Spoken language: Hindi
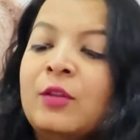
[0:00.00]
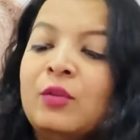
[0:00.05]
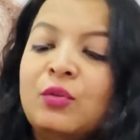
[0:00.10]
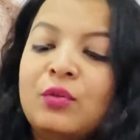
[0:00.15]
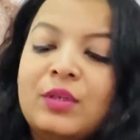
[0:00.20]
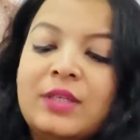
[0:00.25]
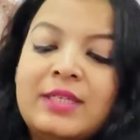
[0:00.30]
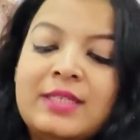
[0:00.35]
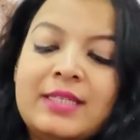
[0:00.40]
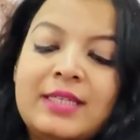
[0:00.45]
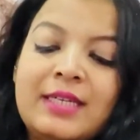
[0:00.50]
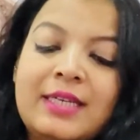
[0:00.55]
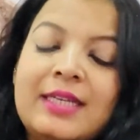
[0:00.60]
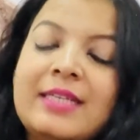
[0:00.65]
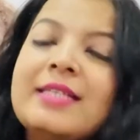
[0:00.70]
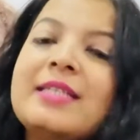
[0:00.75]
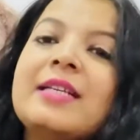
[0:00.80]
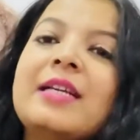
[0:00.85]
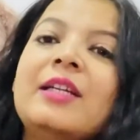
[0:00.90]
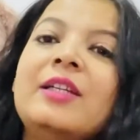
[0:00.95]
तो इसीलिए
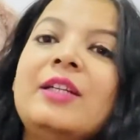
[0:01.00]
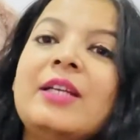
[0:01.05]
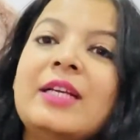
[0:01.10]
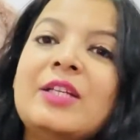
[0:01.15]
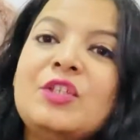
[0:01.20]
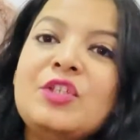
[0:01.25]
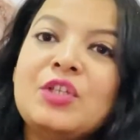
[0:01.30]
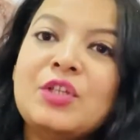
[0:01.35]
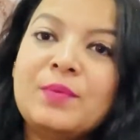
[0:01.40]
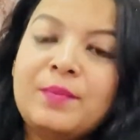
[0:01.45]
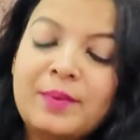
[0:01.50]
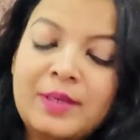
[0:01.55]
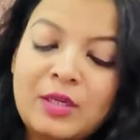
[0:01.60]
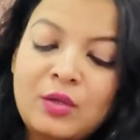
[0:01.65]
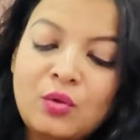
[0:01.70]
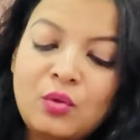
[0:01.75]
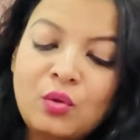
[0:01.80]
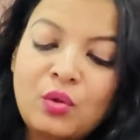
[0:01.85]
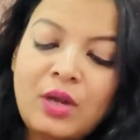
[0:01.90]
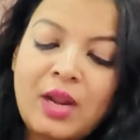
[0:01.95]
इसका टेक्सचर
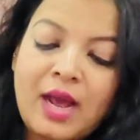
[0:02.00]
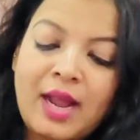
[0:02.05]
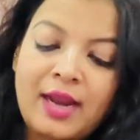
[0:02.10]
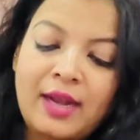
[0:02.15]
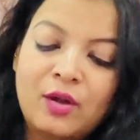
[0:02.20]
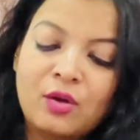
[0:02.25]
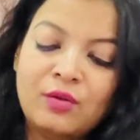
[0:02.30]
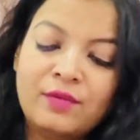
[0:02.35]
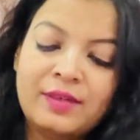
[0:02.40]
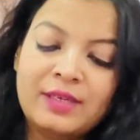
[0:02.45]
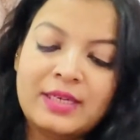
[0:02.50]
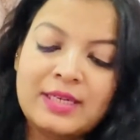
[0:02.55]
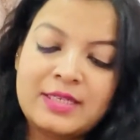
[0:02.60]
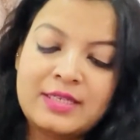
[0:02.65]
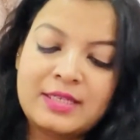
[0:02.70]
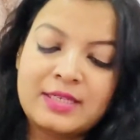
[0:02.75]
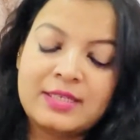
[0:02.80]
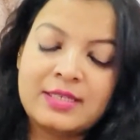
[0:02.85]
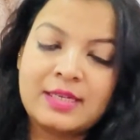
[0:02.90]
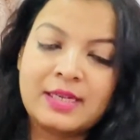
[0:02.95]
बिल्कुल एलोवेरा
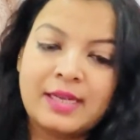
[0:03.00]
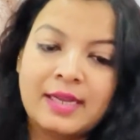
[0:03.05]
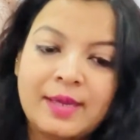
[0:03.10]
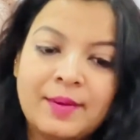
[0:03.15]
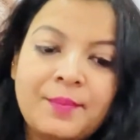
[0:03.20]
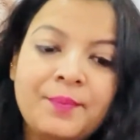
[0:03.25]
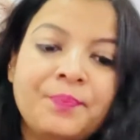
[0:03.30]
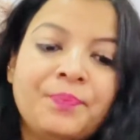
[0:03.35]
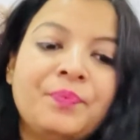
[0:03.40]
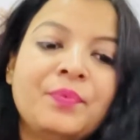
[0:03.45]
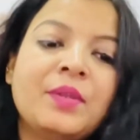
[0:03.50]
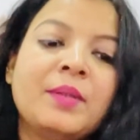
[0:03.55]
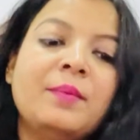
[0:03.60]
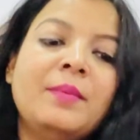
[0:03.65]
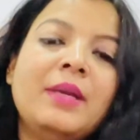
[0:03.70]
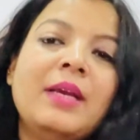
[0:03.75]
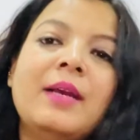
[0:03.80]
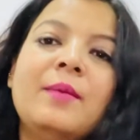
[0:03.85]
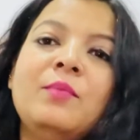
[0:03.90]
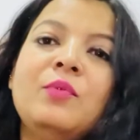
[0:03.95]
जैसा है
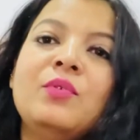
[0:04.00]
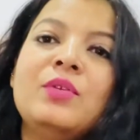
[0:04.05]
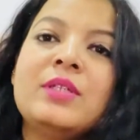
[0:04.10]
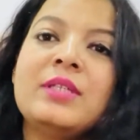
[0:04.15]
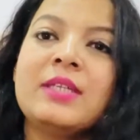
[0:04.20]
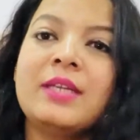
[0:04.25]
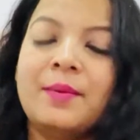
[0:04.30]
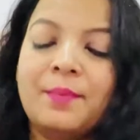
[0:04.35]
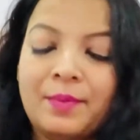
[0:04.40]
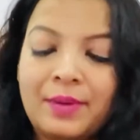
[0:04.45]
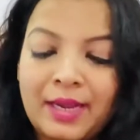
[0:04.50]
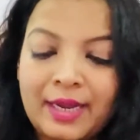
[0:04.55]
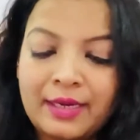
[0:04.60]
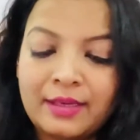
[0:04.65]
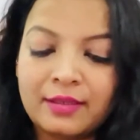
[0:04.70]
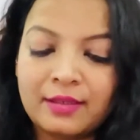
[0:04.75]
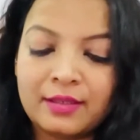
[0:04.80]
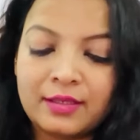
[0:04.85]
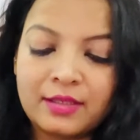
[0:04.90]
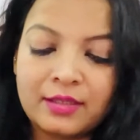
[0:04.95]
मैं आपको इसे अप्लाई
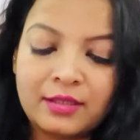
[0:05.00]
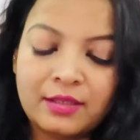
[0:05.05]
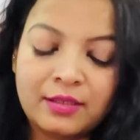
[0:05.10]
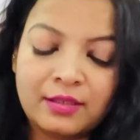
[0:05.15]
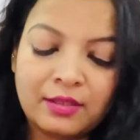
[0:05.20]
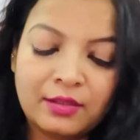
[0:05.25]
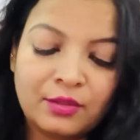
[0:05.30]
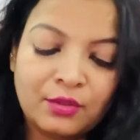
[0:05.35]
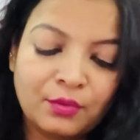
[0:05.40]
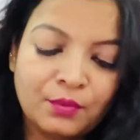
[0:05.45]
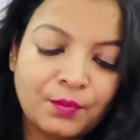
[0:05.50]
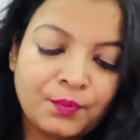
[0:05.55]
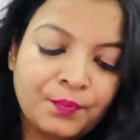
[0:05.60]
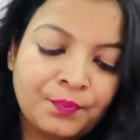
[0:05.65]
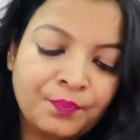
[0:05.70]
करके दिखाती हूँ